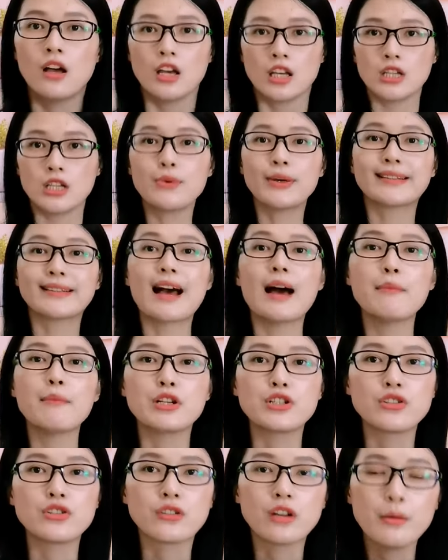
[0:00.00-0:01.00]
因为它们
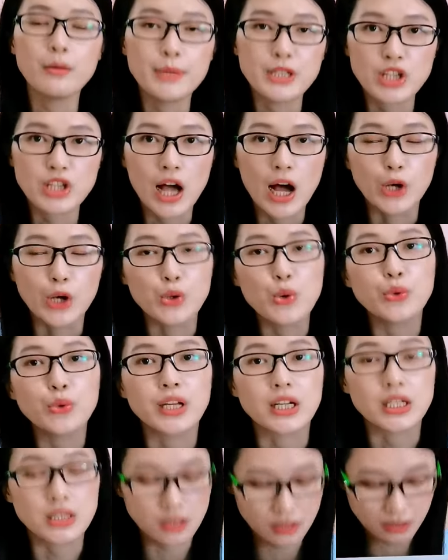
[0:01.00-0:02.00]
是特别常用的
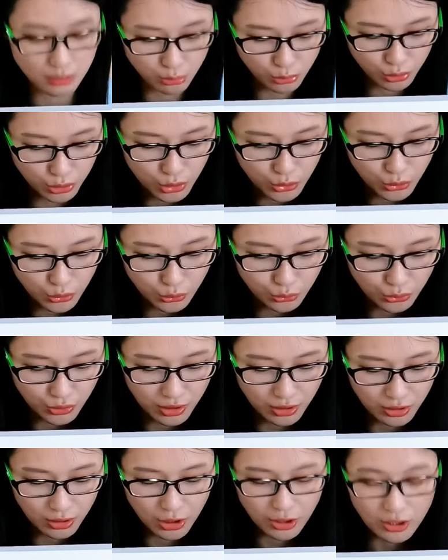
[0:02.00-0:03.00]
一个字母的组
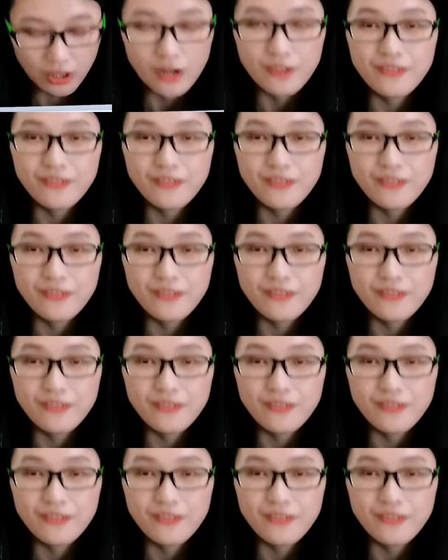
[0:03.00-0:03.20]
合，